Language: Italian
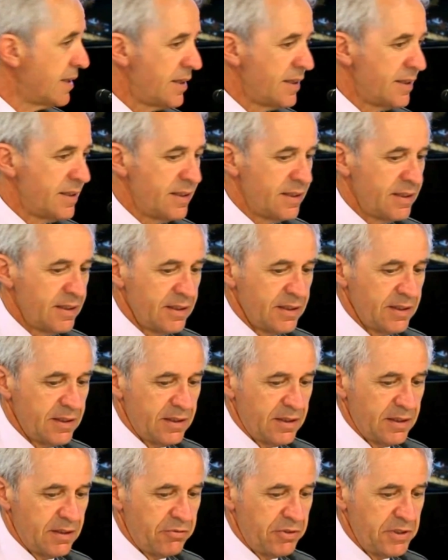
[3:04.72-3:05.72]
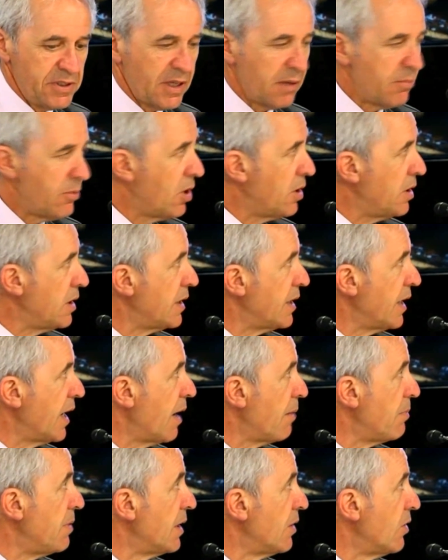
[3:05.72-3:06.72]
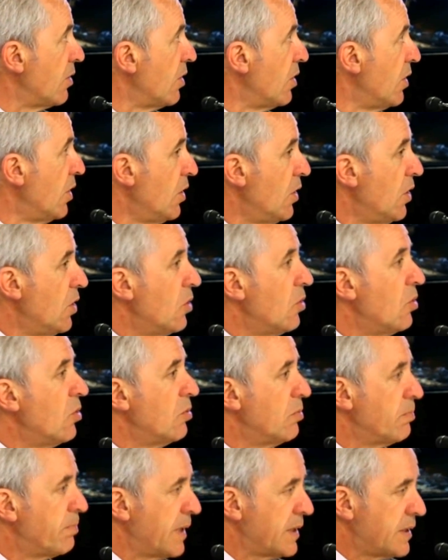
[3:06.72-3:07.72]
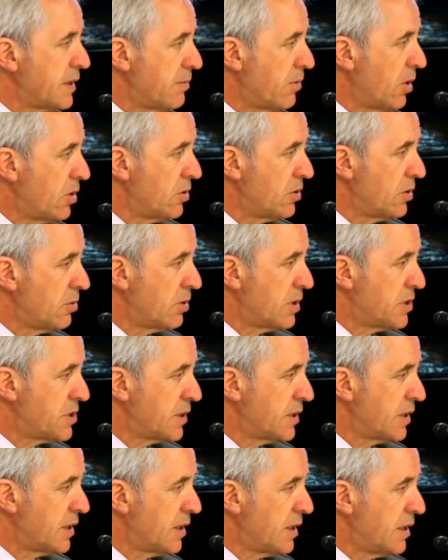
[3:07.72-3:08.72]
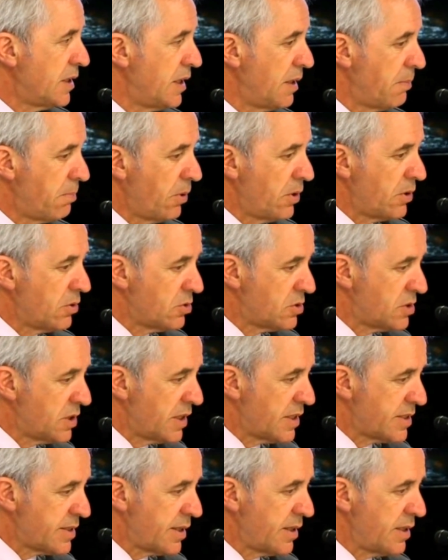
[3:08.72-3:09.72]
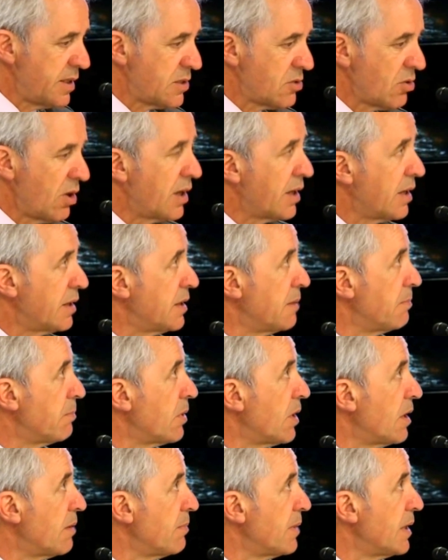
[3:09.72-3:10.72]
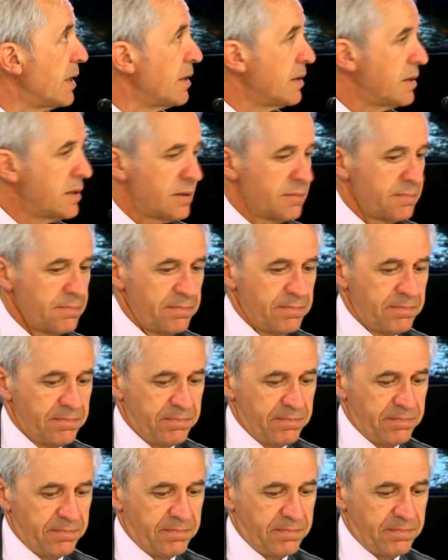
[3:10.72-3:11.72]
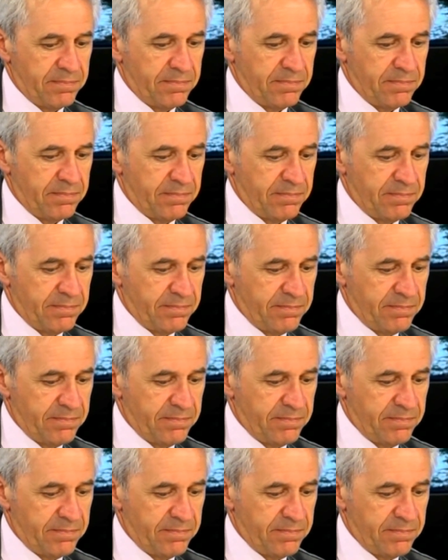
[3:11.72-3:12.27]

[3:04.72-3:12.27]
delle, delle fisarmoniche, abbiano un patrimonio di quel genere lì e poi così esteso anche temporalmente. Cercheremo di